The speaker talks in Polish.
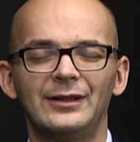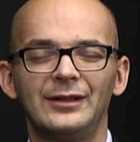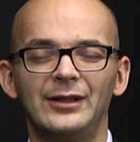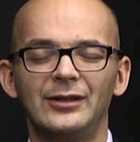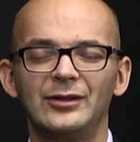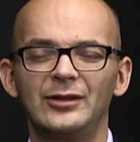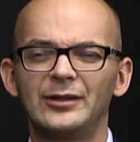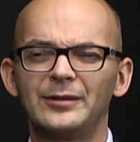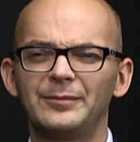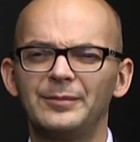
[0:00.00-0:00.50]

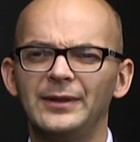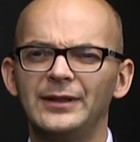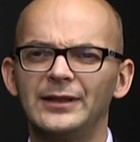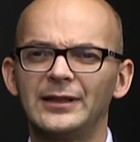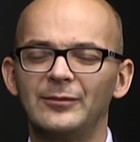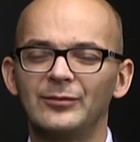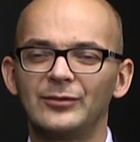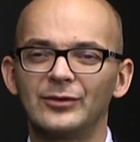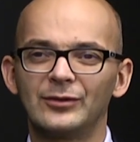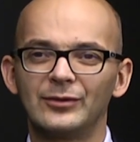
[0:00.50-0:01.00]
jak dobrze
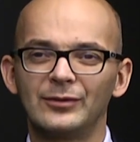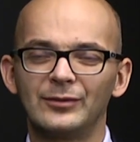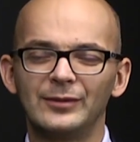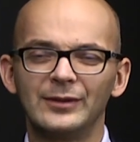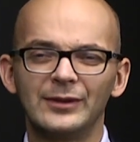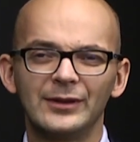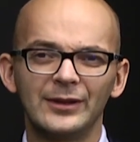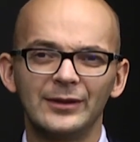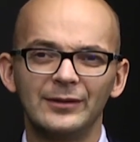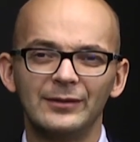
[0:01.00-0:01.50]
pamiętam, to
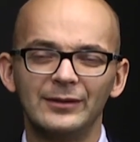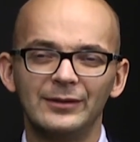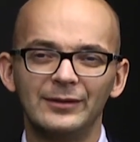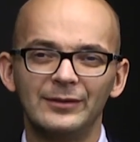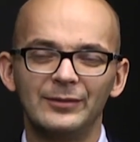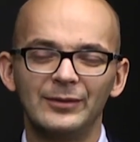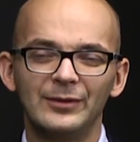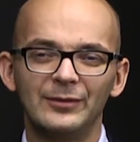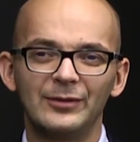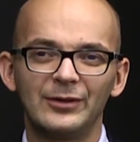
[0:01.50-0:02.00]

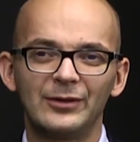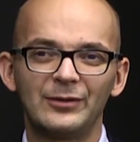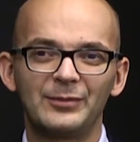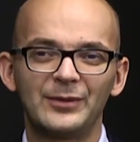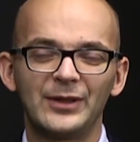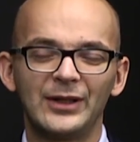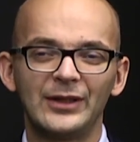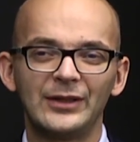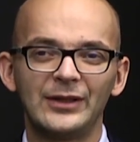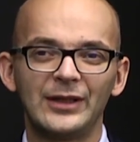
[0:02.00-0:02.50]

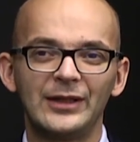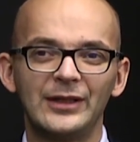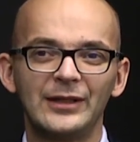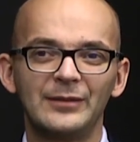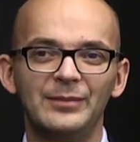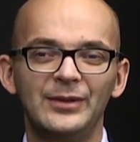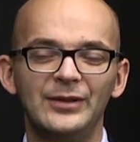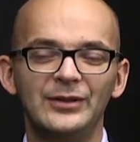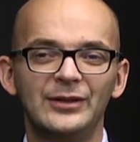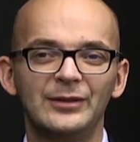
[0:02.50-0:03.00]
sprzedanych
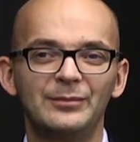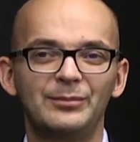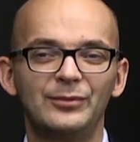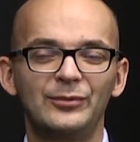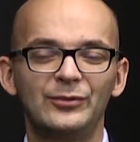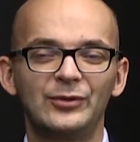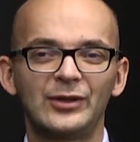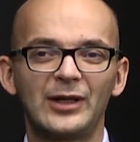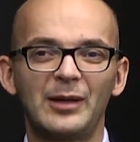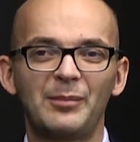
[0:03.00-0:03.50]
będzie
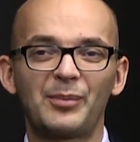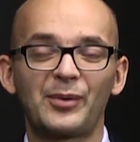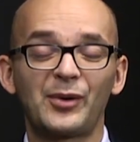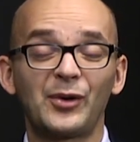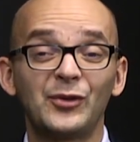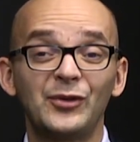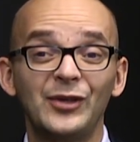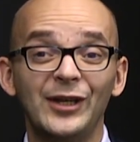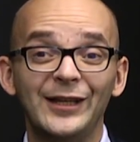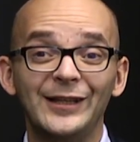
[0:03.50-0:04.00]

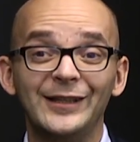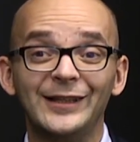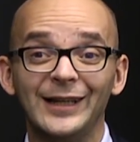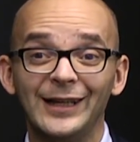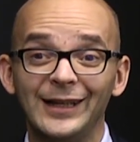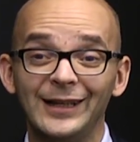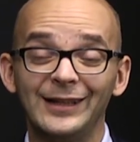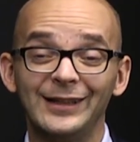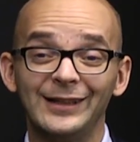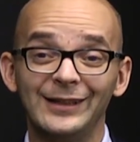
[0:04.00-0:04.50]
1,5%
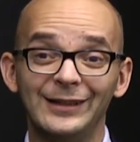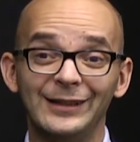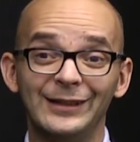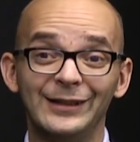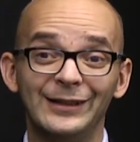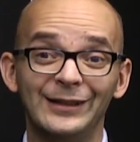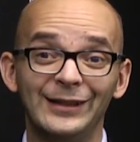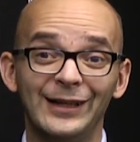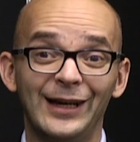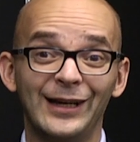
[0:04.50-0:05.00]

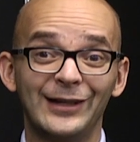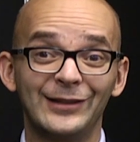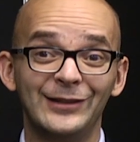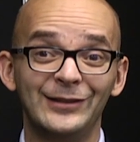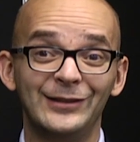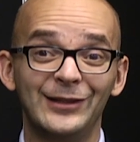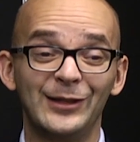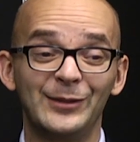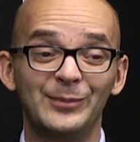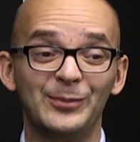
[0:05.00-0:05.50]
akcji
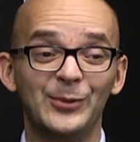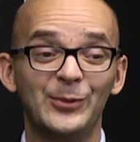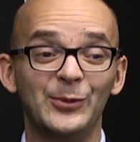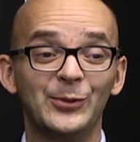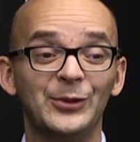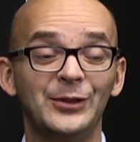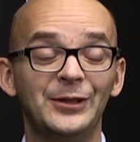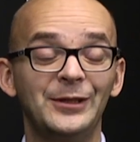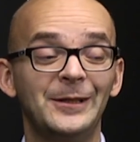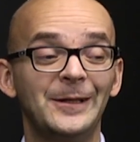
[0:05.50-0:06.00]
tej
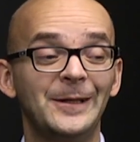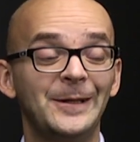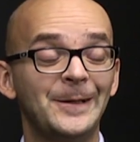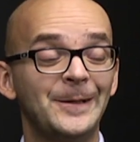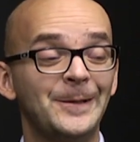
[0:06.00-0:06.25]
spółki.